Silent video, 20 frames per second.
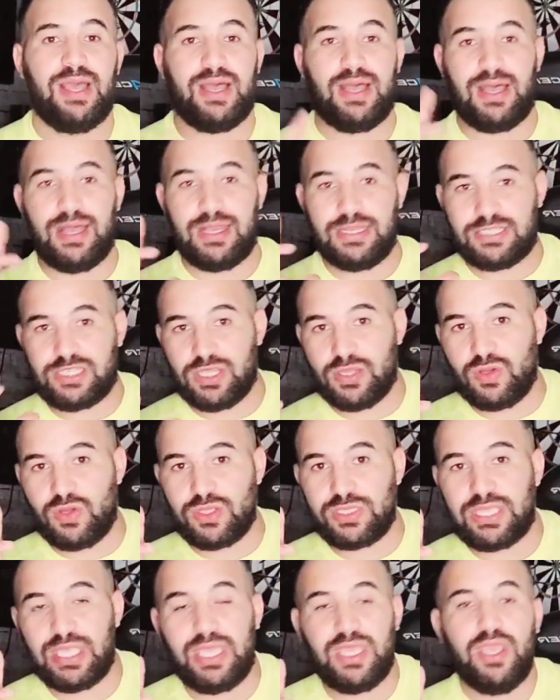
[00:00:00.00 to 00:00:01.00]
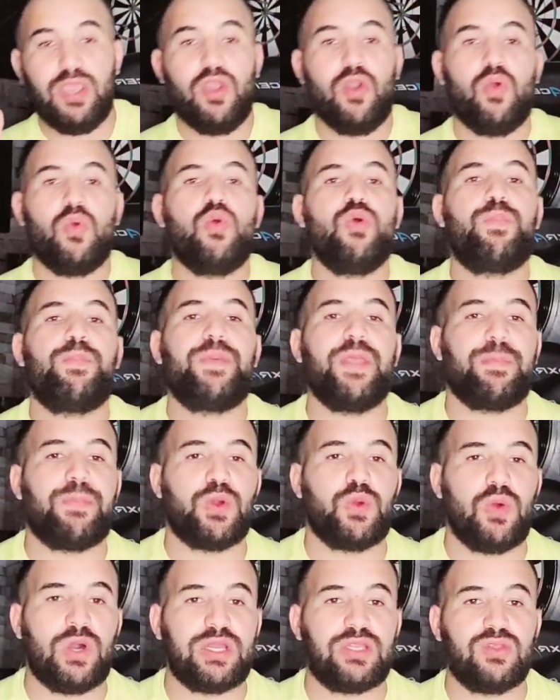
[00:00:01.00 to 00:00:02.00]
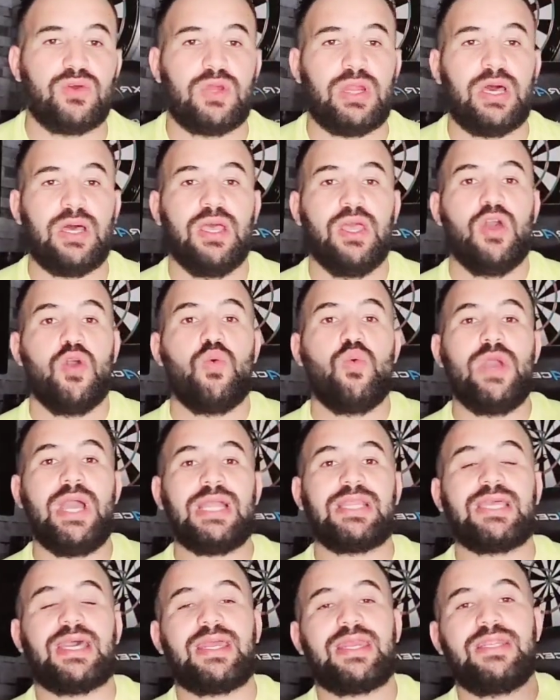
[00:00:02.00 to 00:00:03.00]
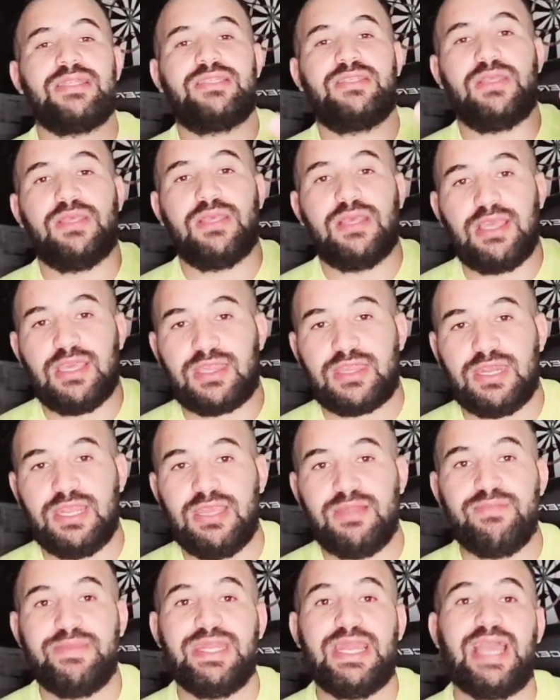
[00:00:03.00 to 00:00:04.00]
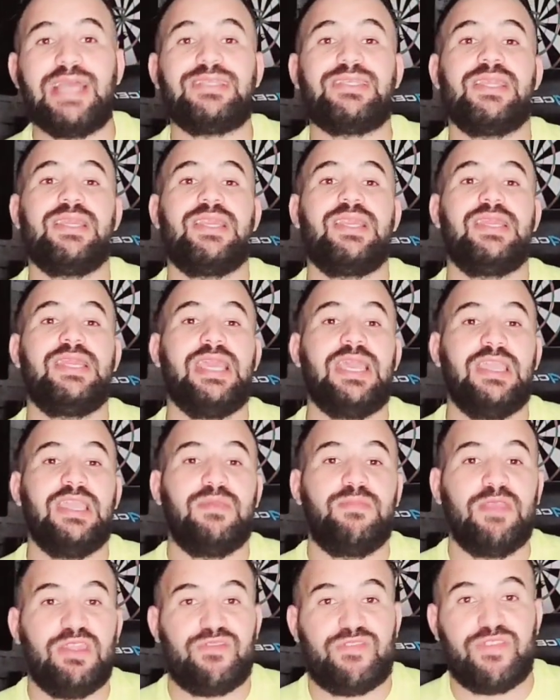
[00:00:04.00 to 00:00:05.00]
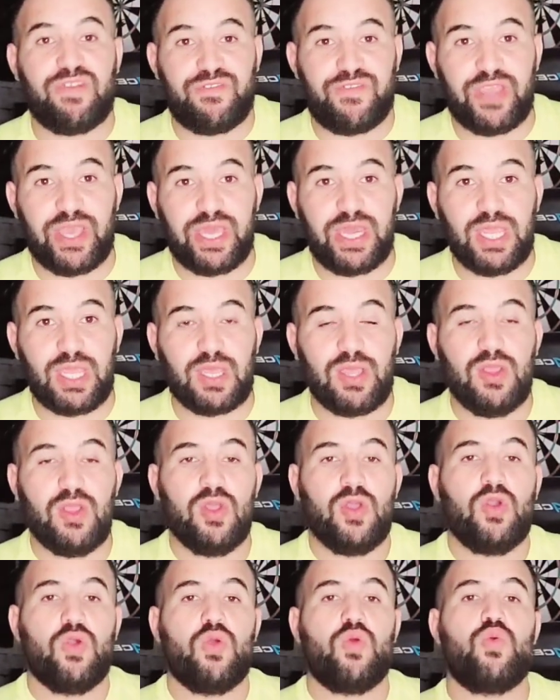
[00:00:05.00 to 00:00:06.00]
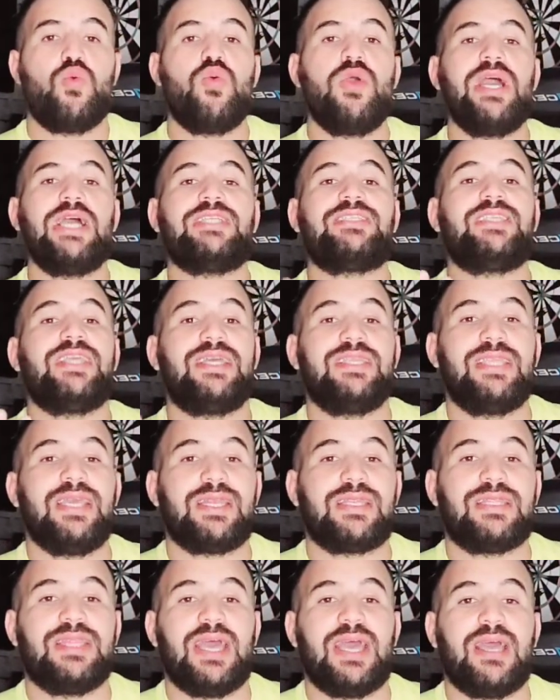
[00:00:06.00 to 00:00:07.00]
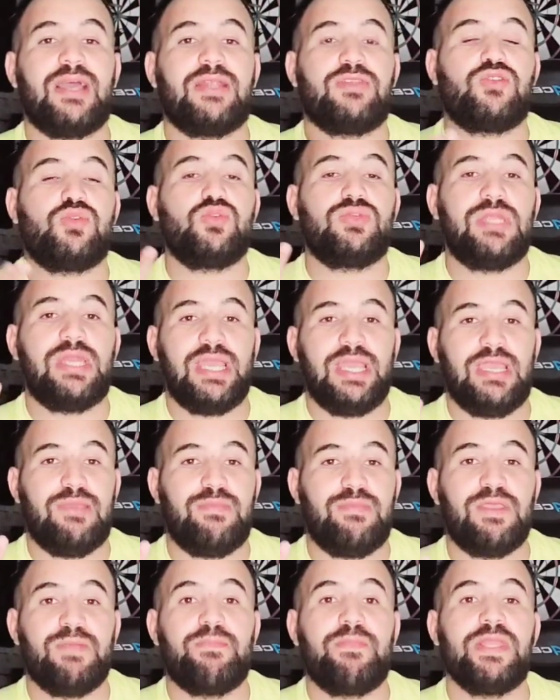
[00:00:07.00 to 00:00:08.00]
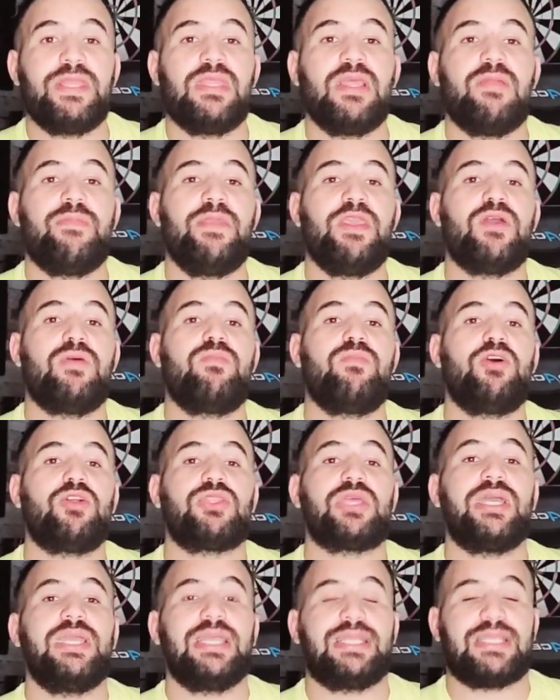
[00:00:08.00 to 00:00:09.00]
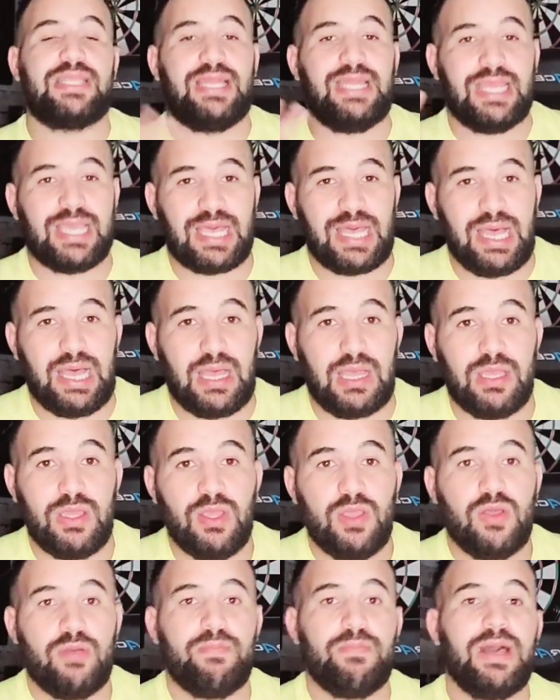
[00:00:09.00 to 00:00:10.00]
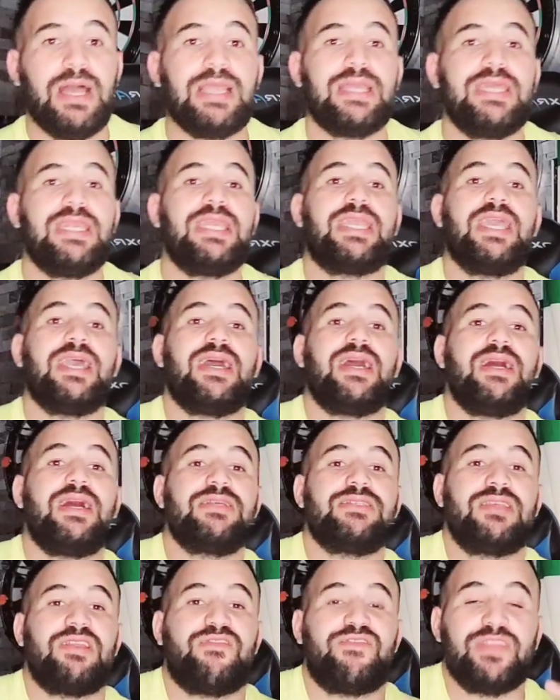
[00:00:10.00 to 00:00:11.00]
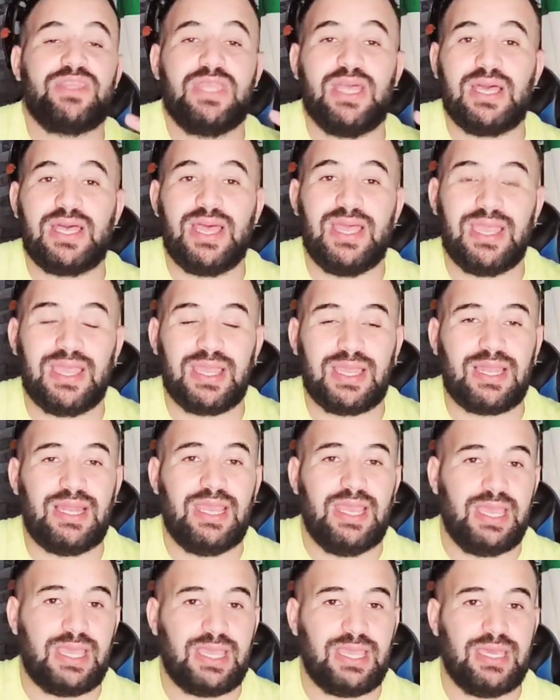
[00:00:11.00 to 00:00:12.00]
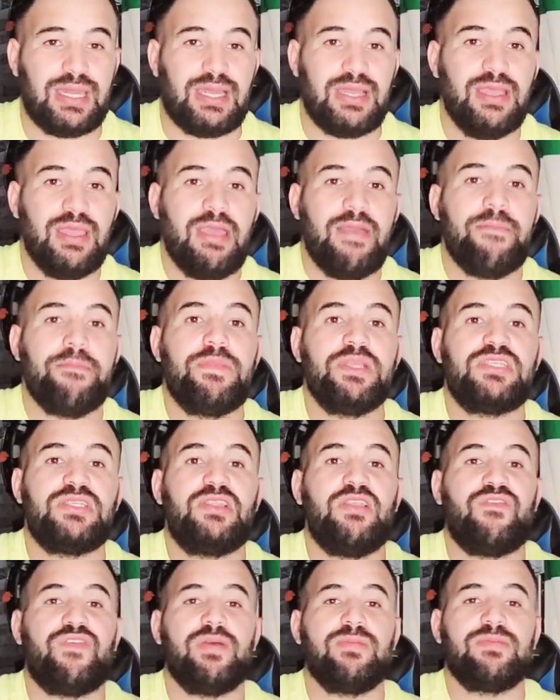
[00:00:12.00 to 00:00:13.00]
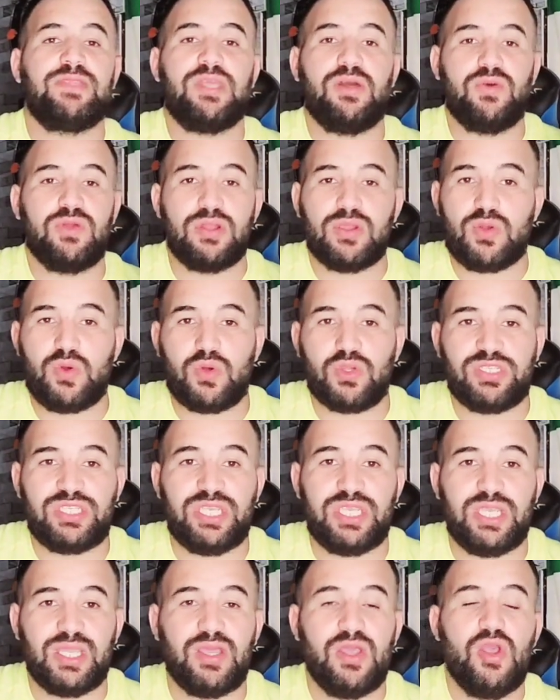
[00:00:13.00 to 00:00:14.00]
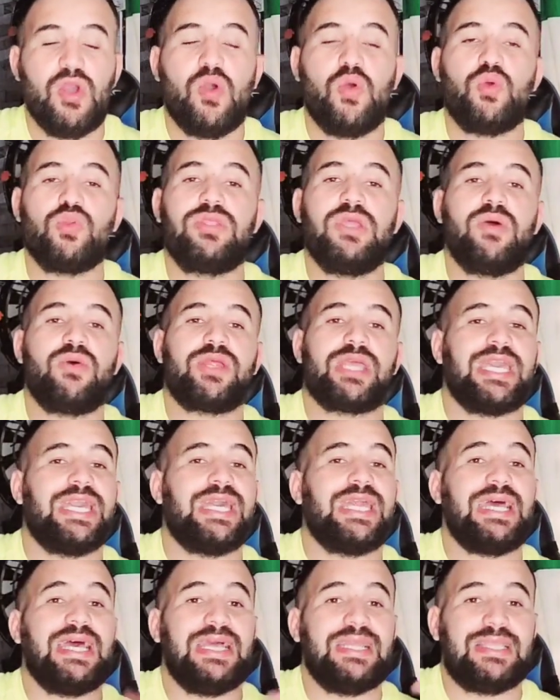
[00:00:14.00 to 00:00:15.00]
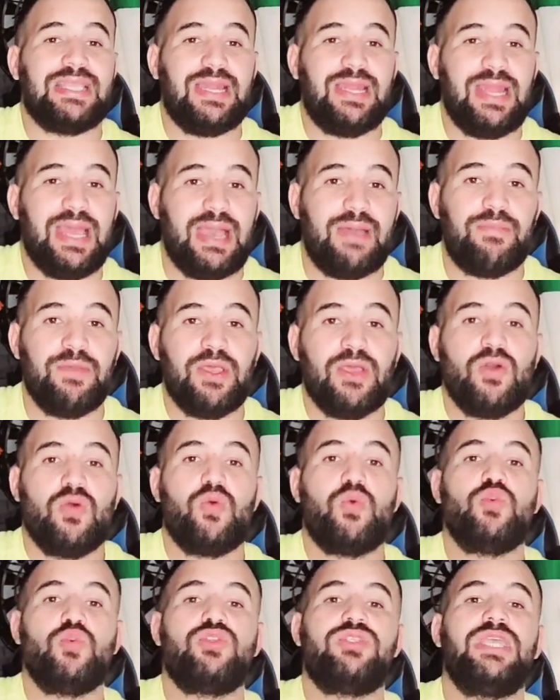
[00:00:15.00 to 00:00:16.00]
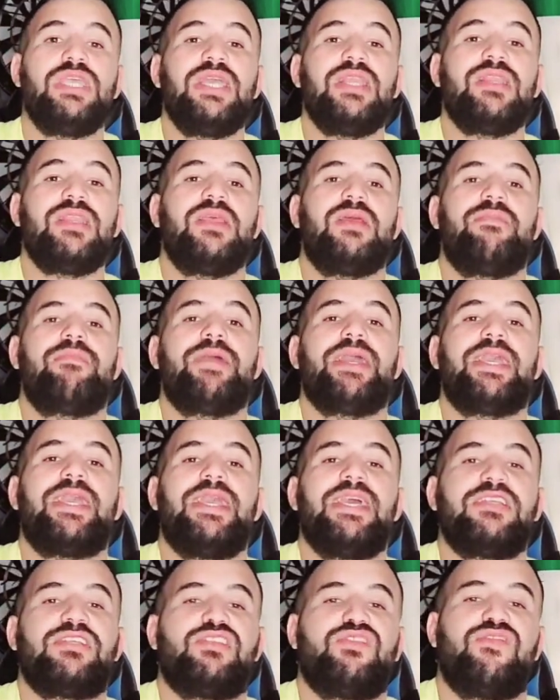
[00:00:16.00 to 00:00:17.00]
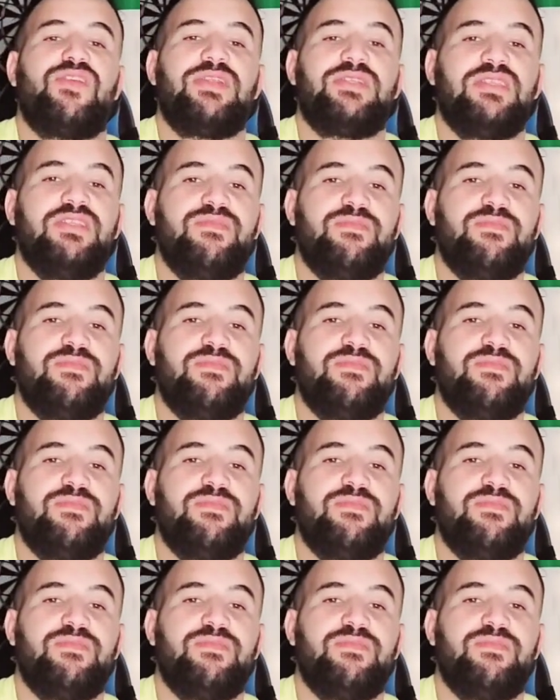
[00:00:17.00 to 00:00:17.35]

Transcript: انشيلوتي وبيبو غوارديولا واحد خرج اثنين من احسن اللاعبين في الفريق وواحد شاداد دخل زوج لاعبين بدل بيهم معطيات اللقاء ماغري كان خاسر في الدقائق الاخيره باش تفهم دور الكوتشينغ ودور قراءه اللعب وزيد ما تفلسيف